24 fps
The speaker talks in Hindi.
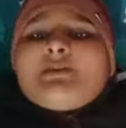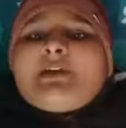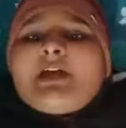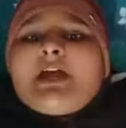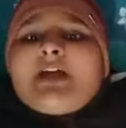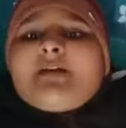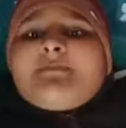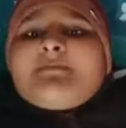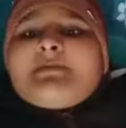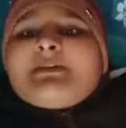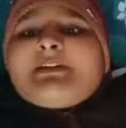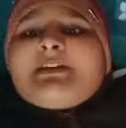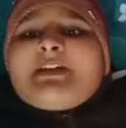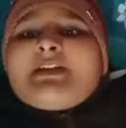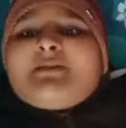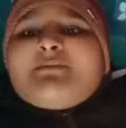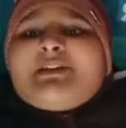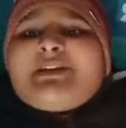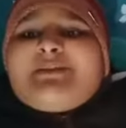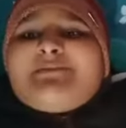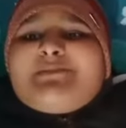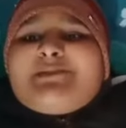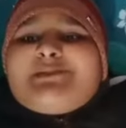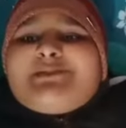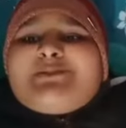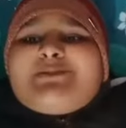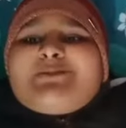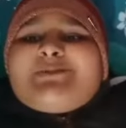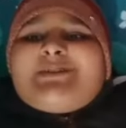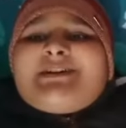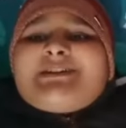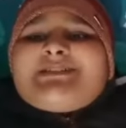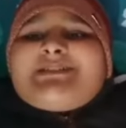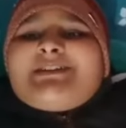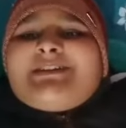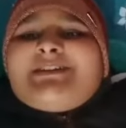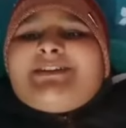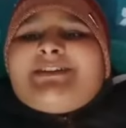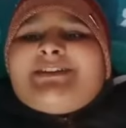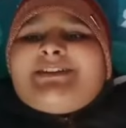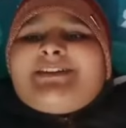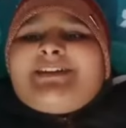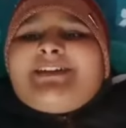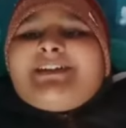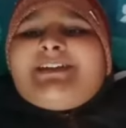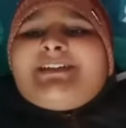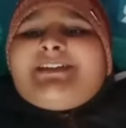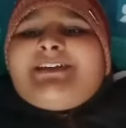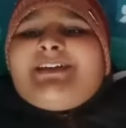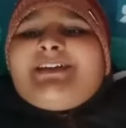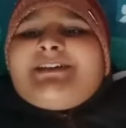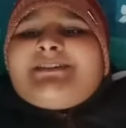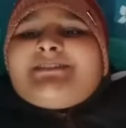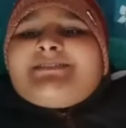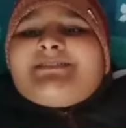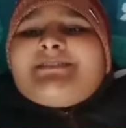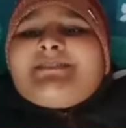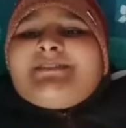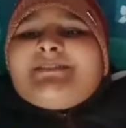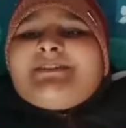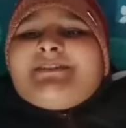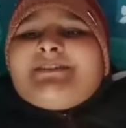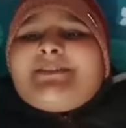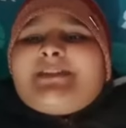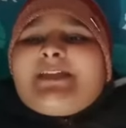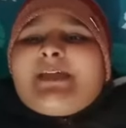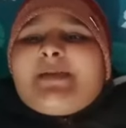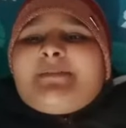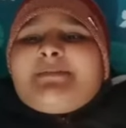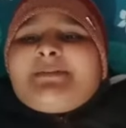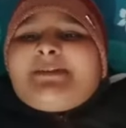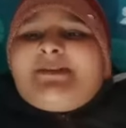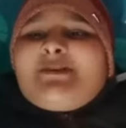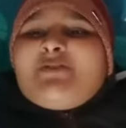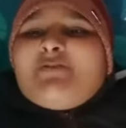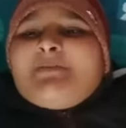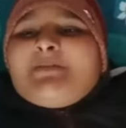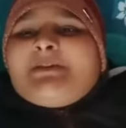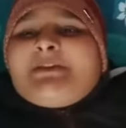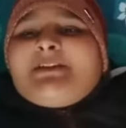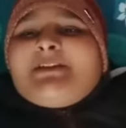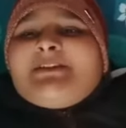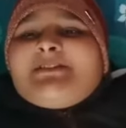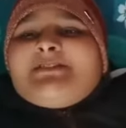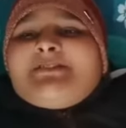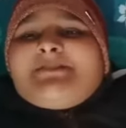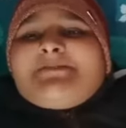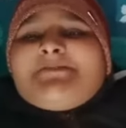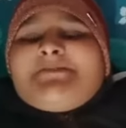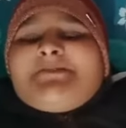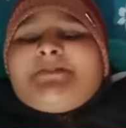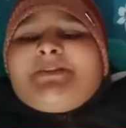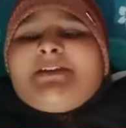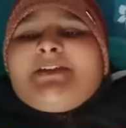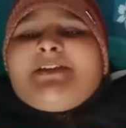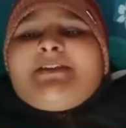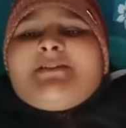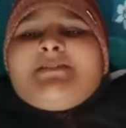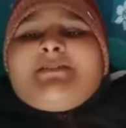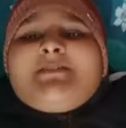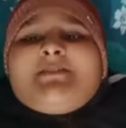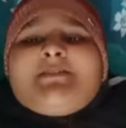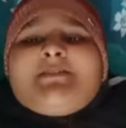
यहाँ पे कैमरामैन थोड़ा सा डर गया था इसलिए कैमरा ऊपर नीचे हो गया